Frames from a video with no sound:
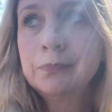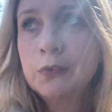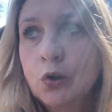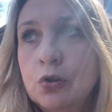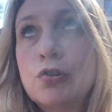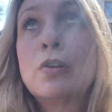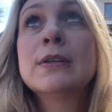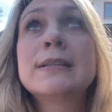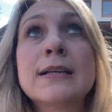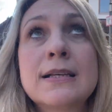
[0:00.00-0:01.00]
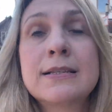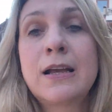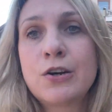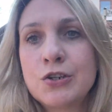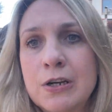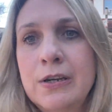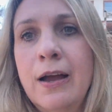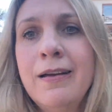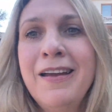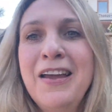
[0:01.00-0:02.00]
dotycząca
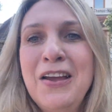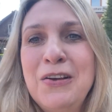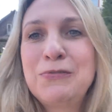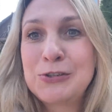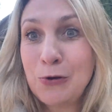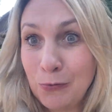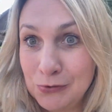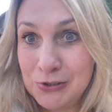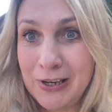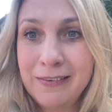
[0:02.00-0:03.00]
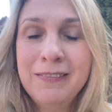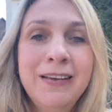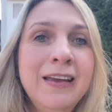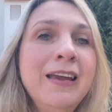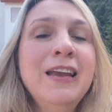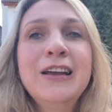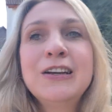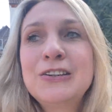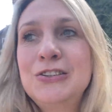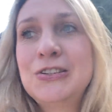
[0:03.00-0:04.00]
zaskarżenia w sądzie,
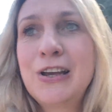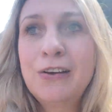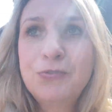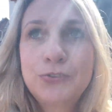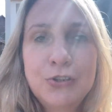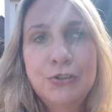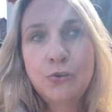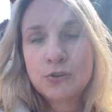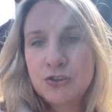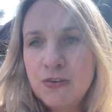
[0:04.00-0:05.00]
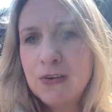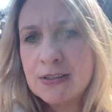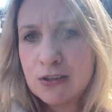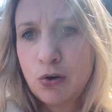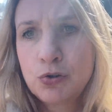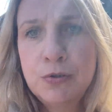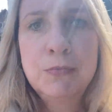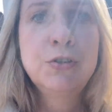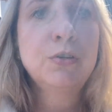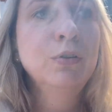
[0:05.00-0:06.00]
gdzie w
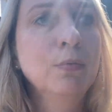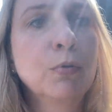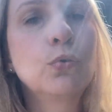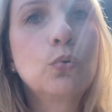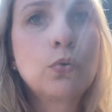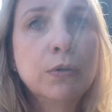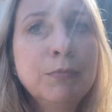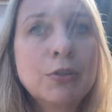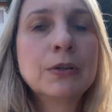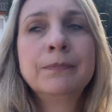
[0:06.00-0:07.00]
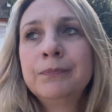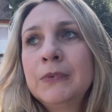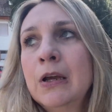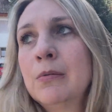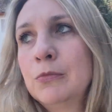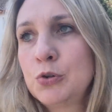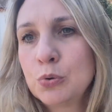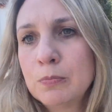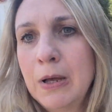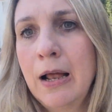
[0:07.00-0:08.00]
1980 którymś nie wiem,
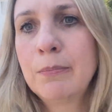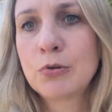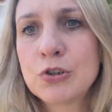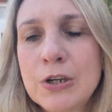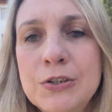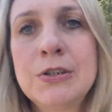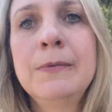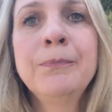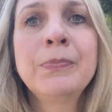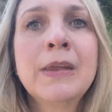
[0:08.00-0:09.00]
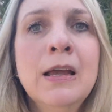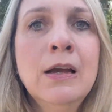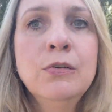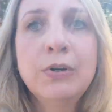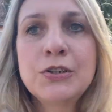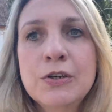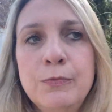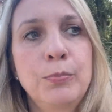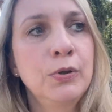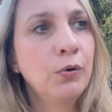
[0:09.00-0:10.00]
siódmy albo trzeci, właśnie
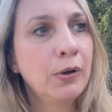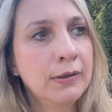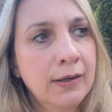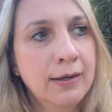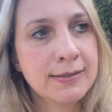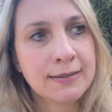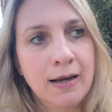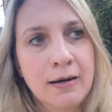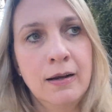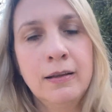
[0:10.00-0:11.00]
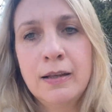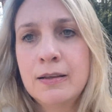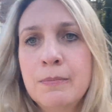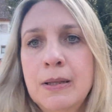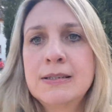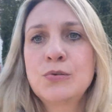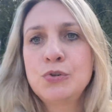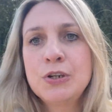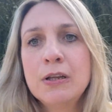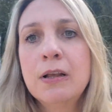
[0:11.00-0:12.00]
wpłynęła taka skarga na temat
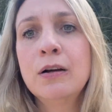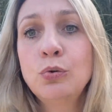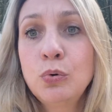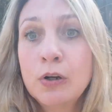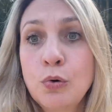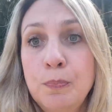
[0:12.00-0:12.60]
sąsiada, którego